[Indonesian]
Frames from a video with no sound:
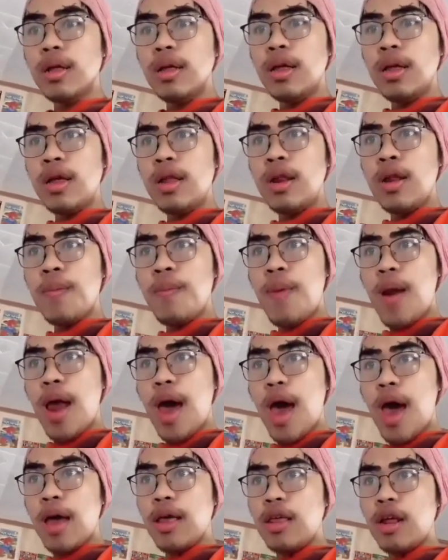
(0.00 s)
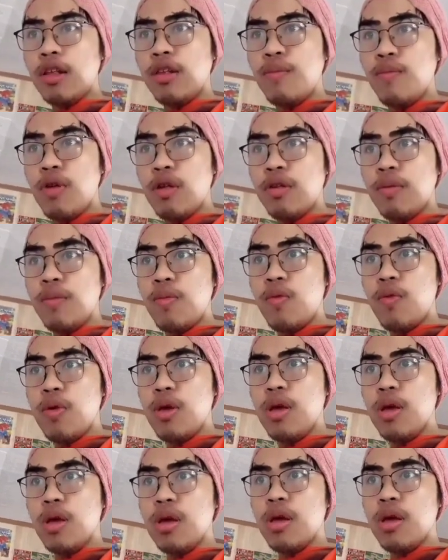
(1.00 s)
Ini belajar
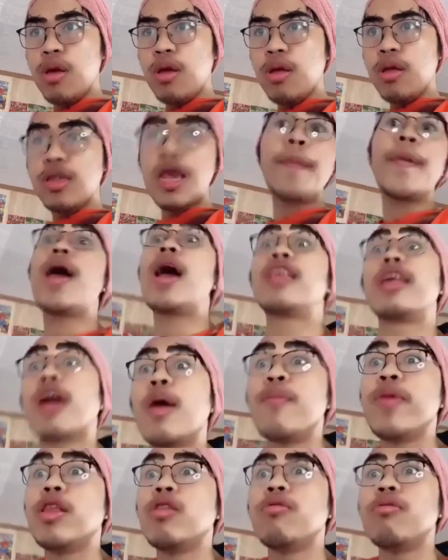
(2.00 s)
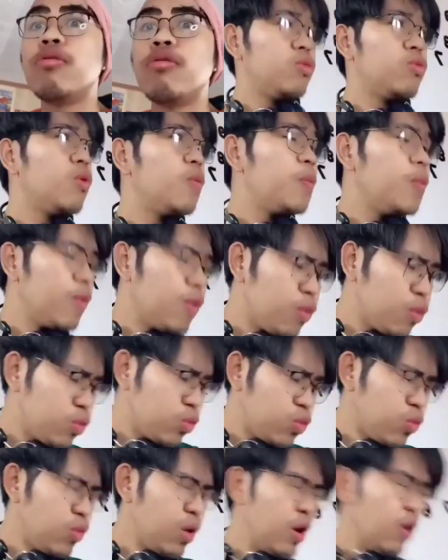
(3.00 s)
sembunyi-sembunyi. Siapa yang ngajar kamu gitu? Tapi aku
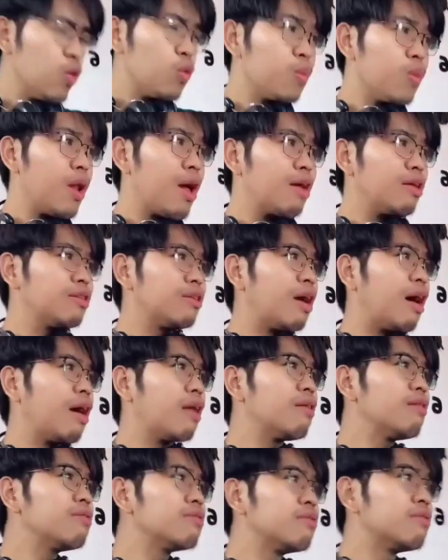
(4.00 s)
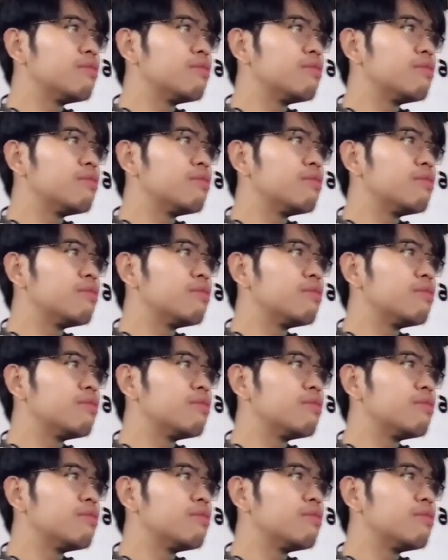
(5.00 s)
suka lo belajar.